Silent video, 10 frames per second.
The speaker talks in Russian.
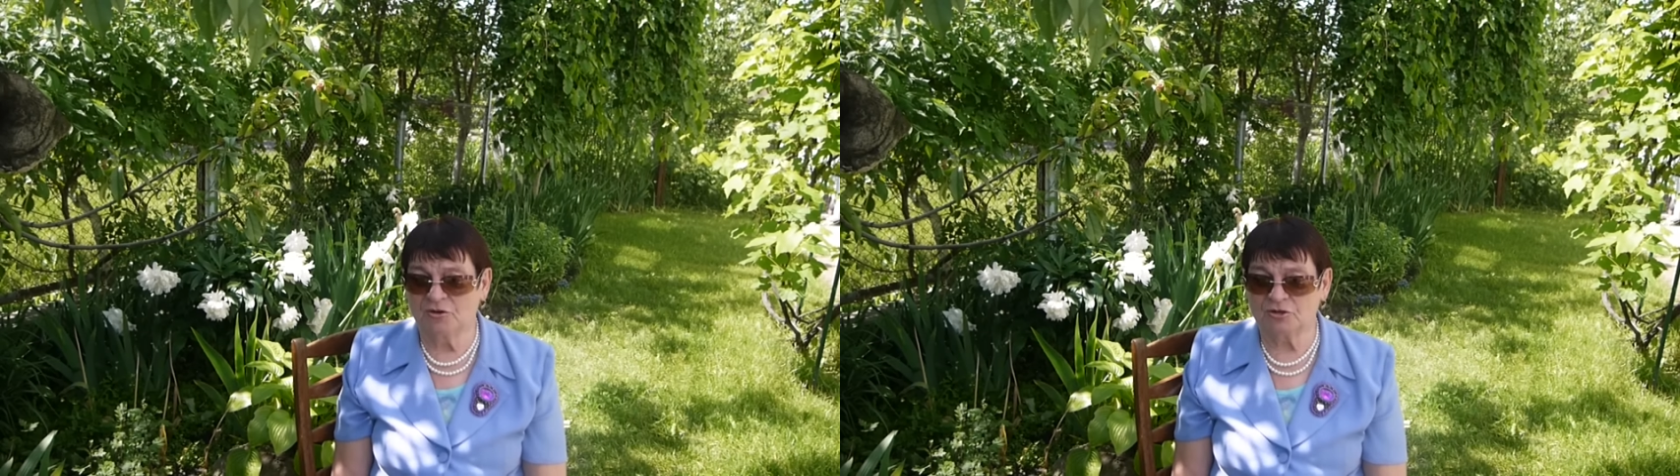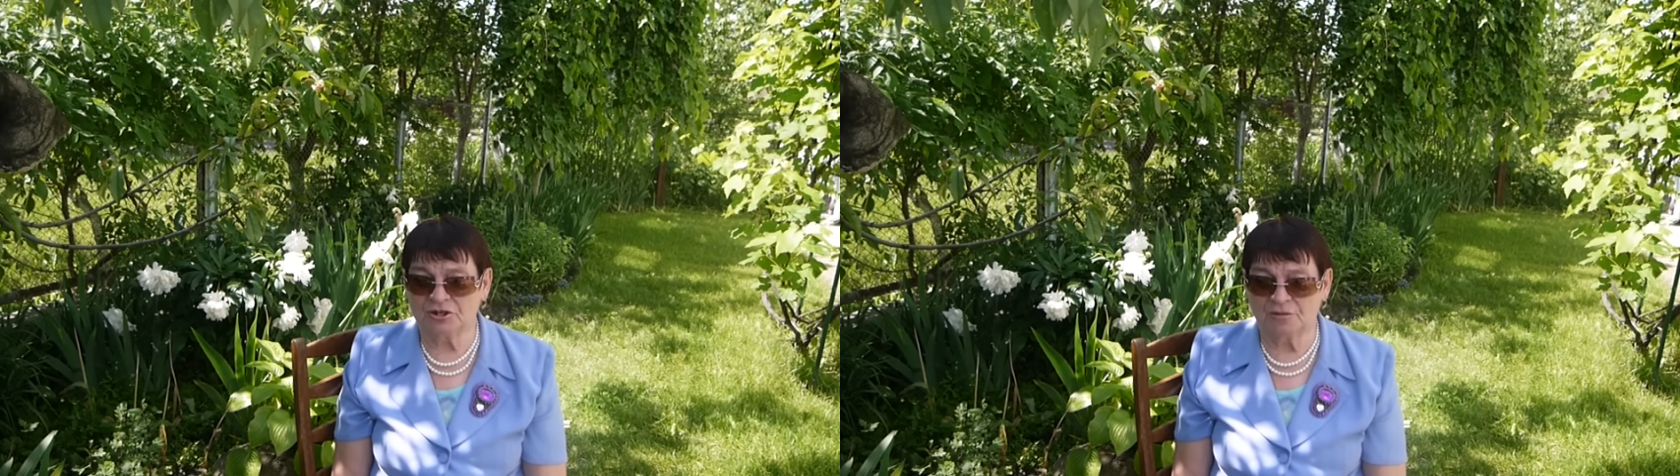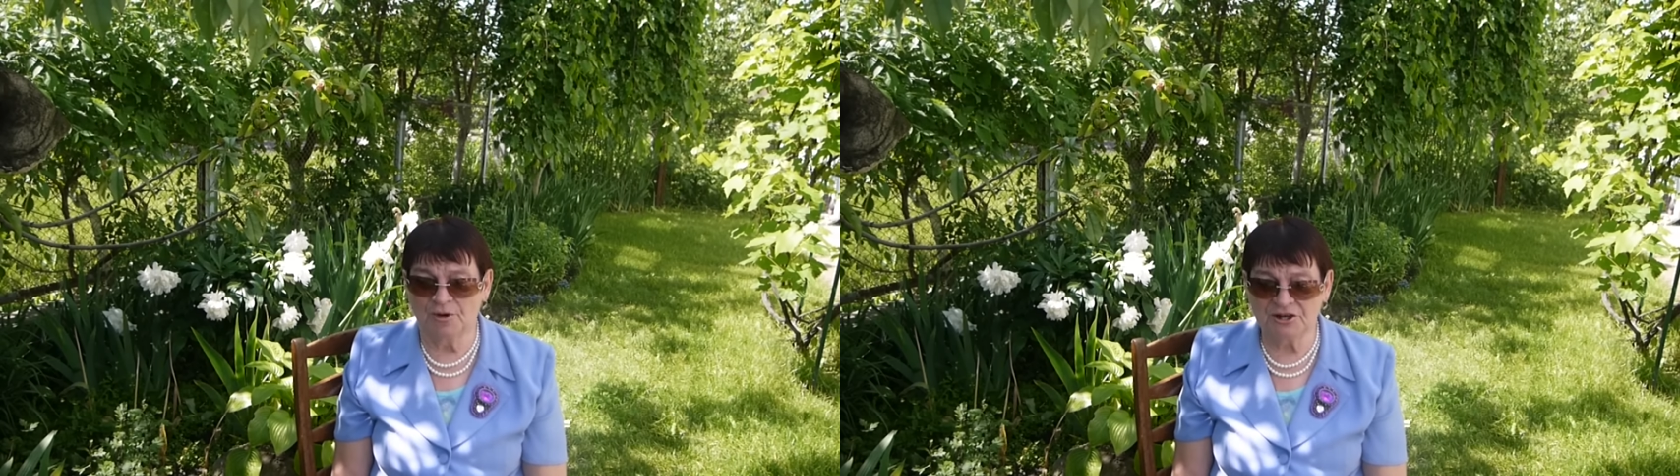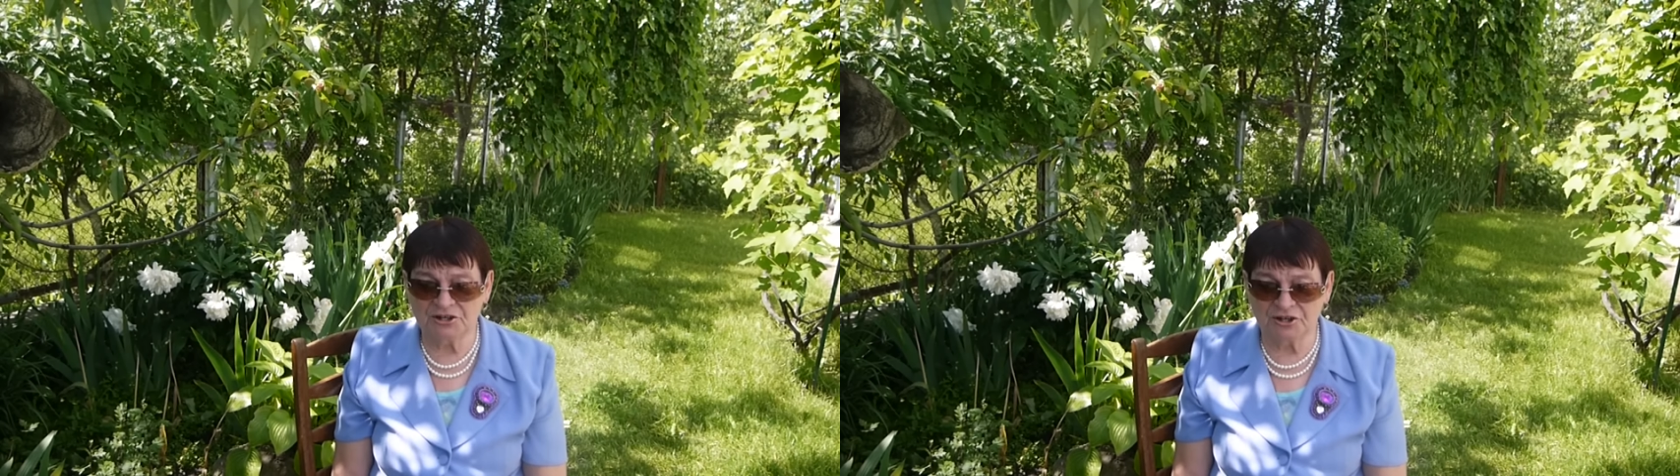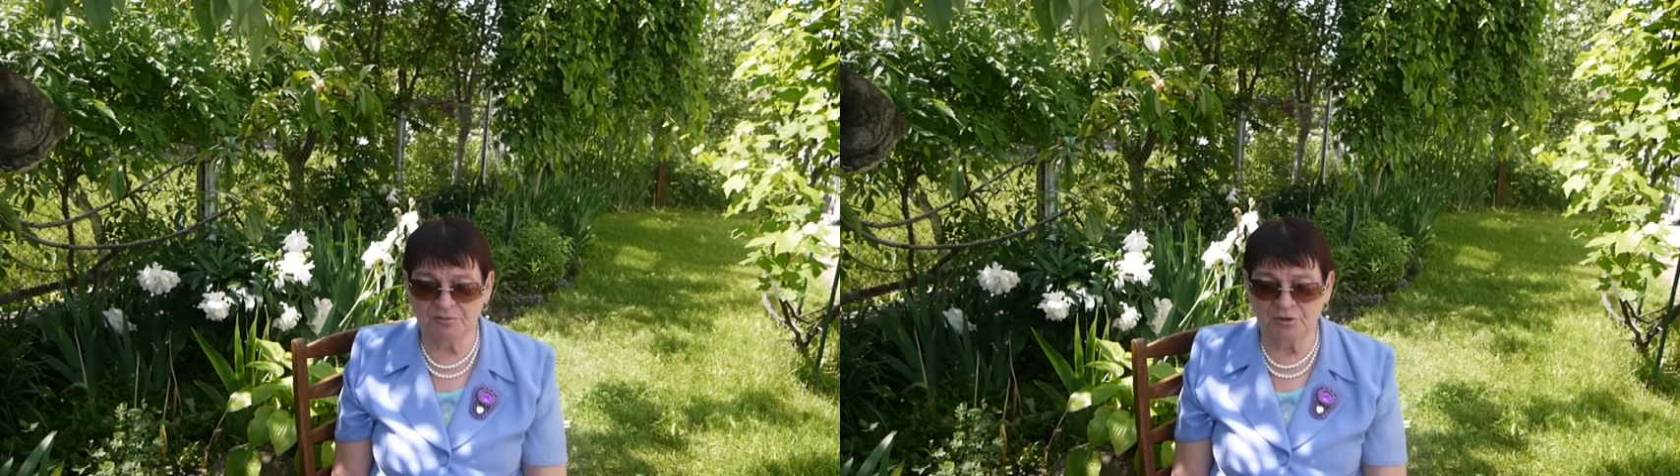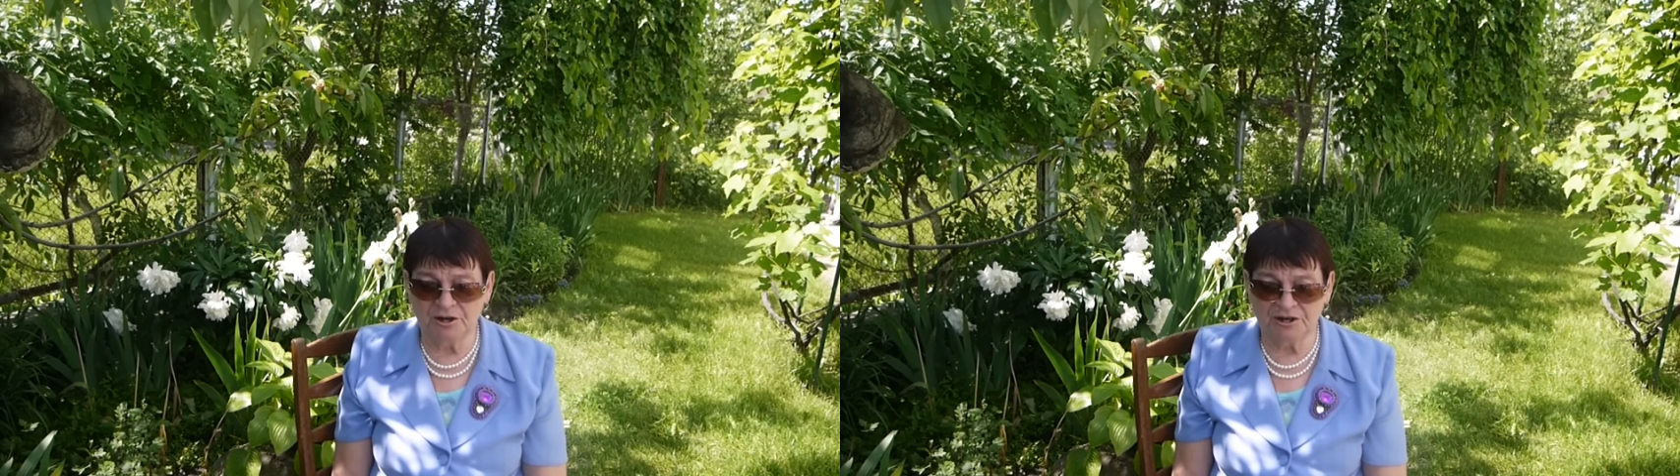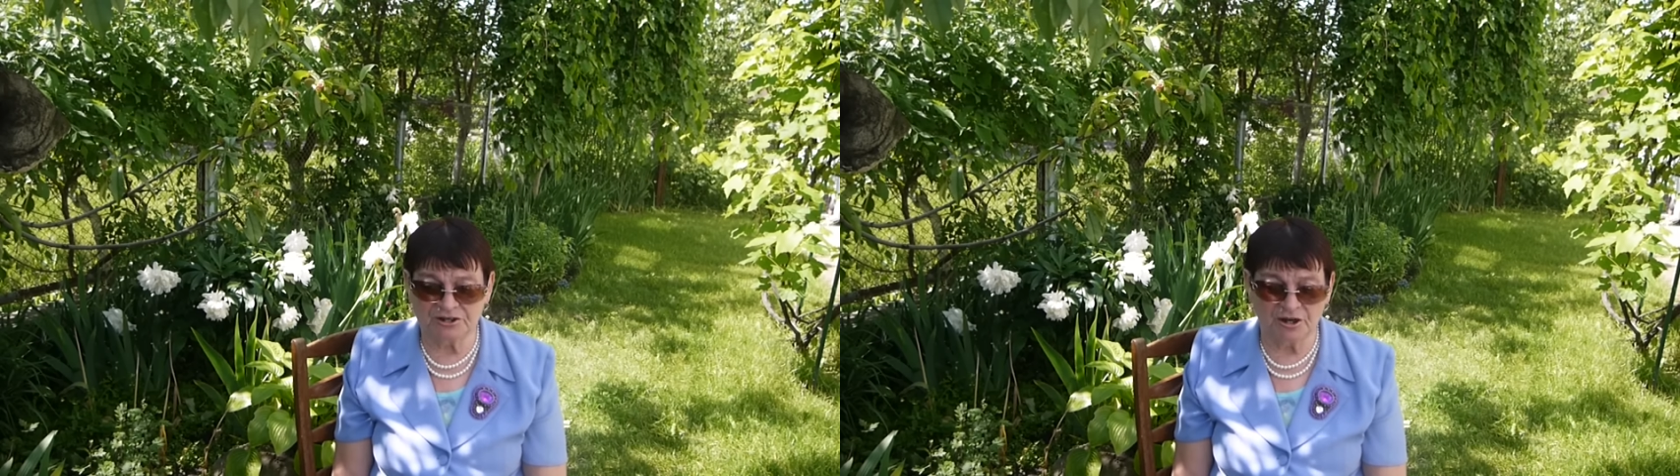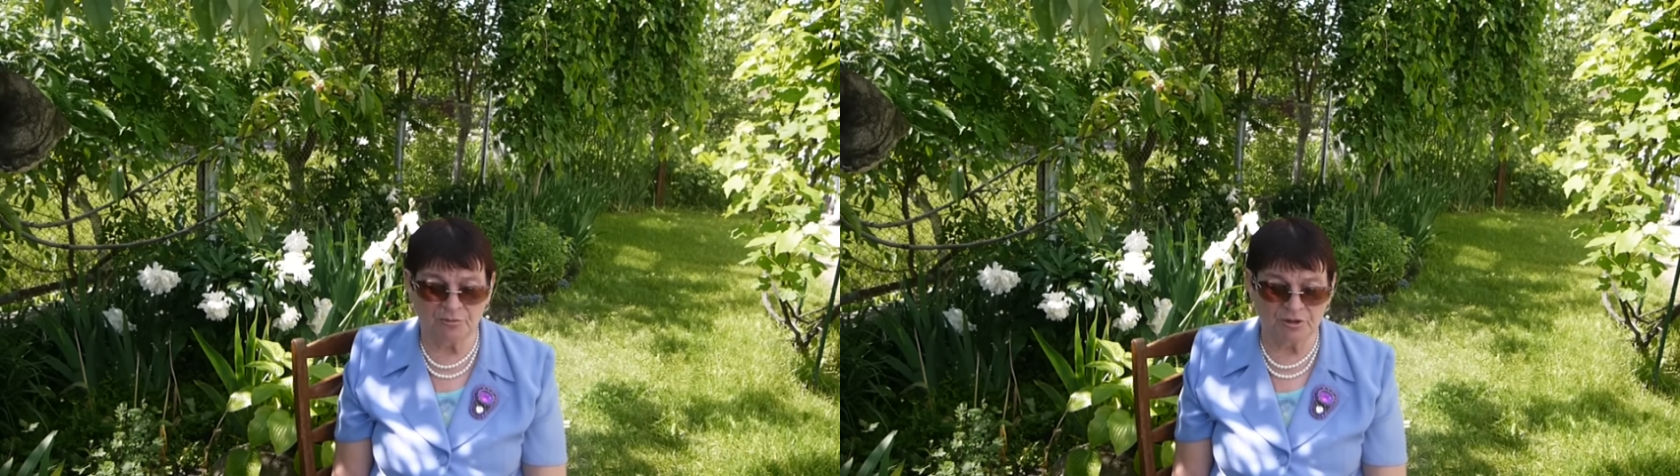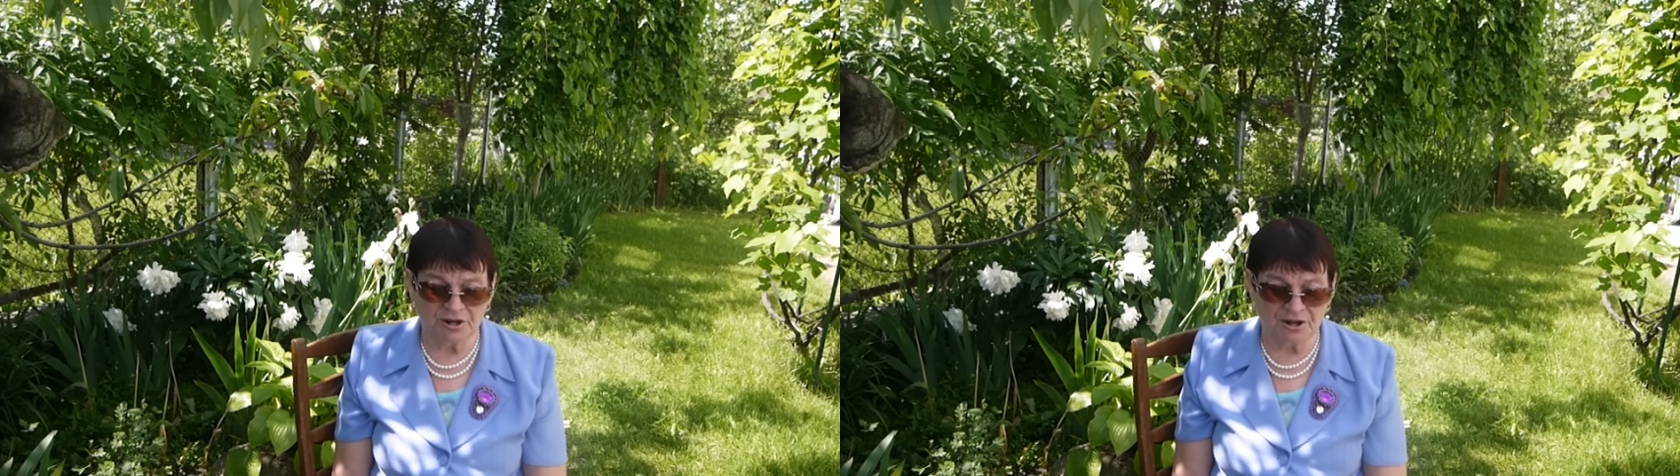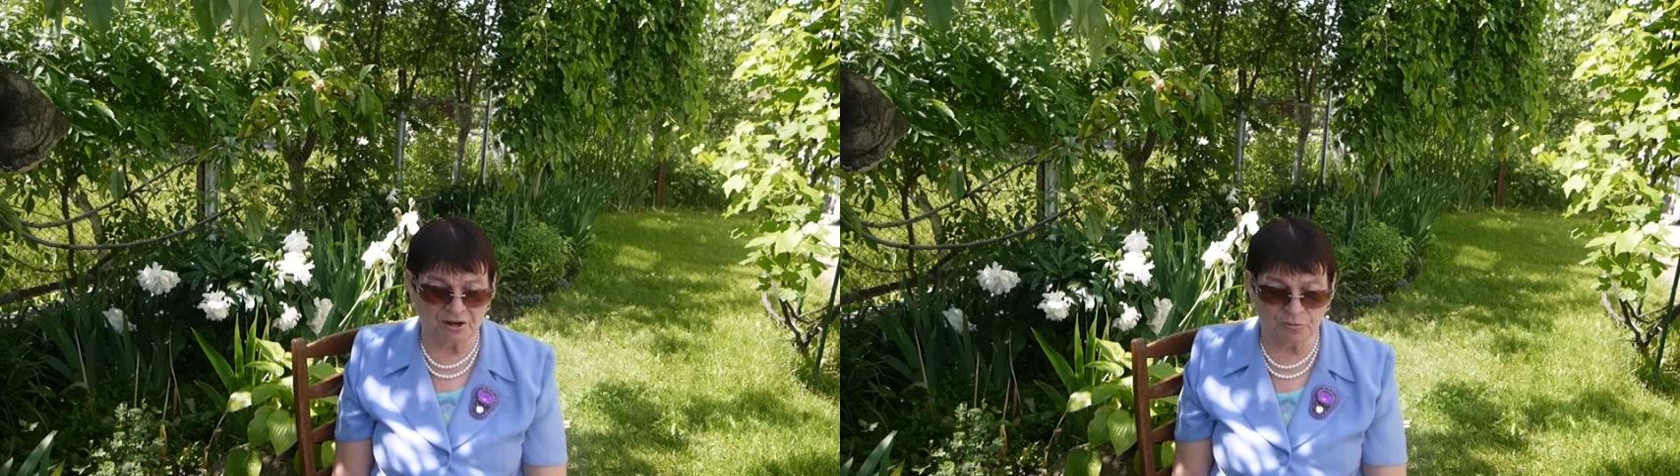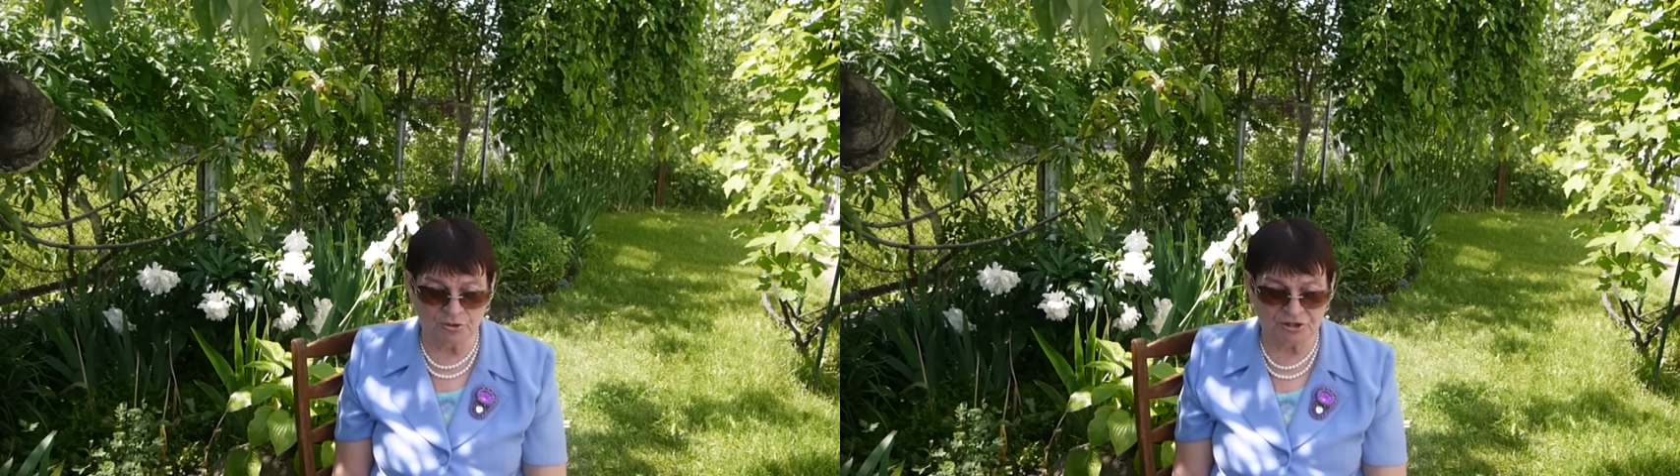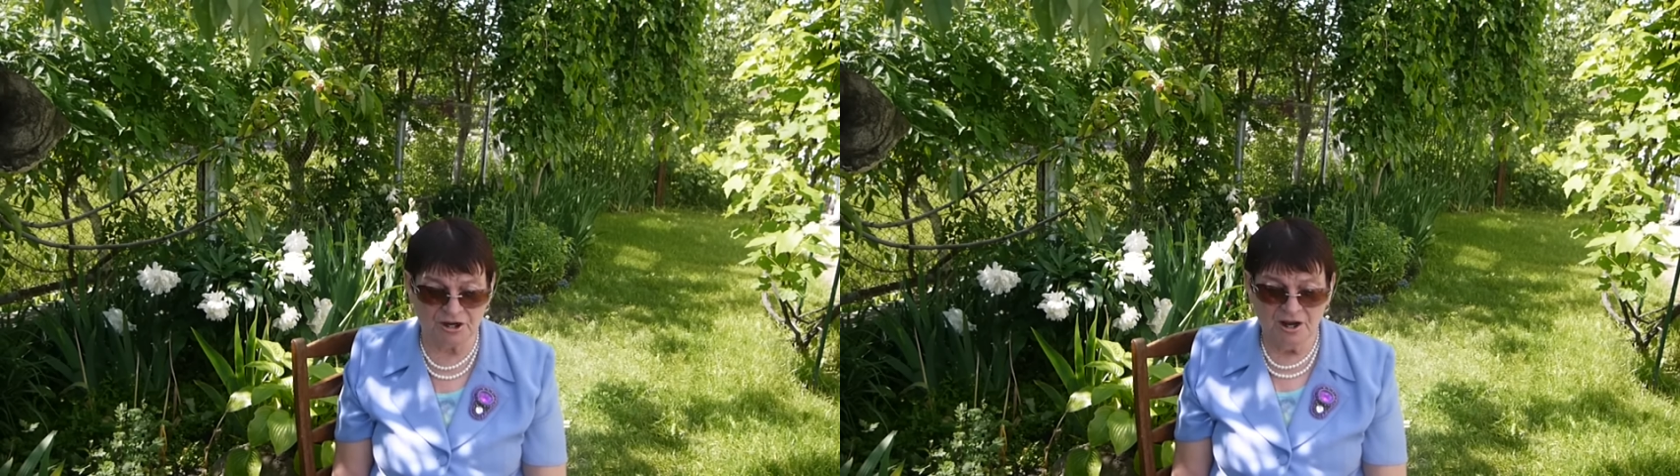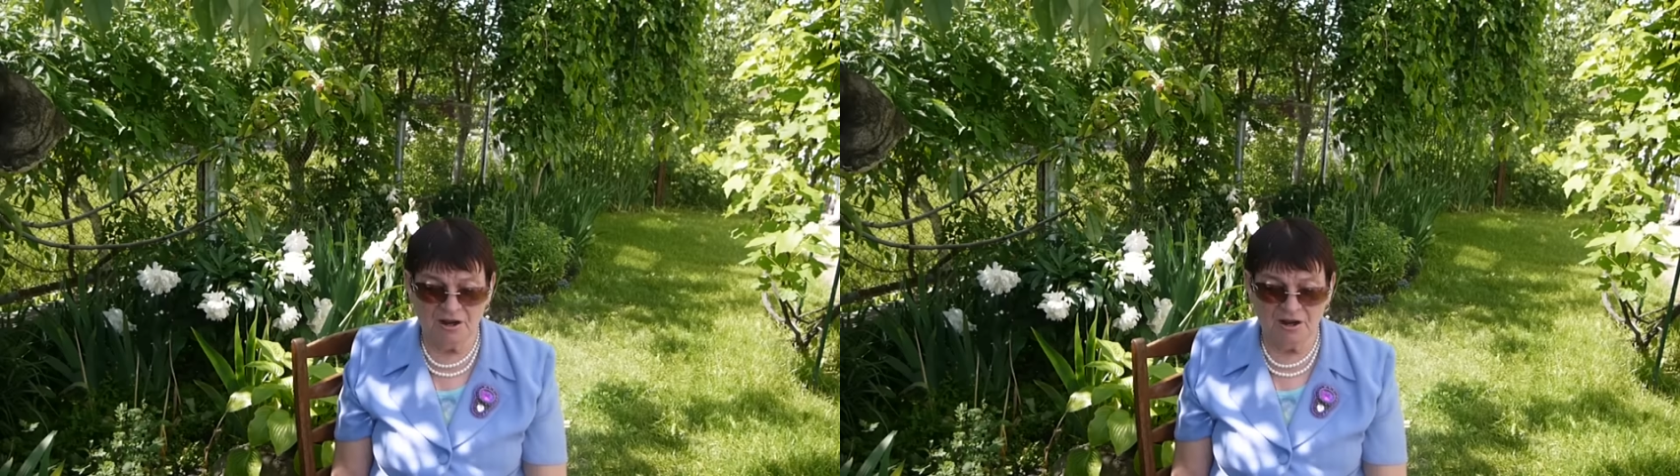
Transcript: уже мальчики были, я знаю, была на работе,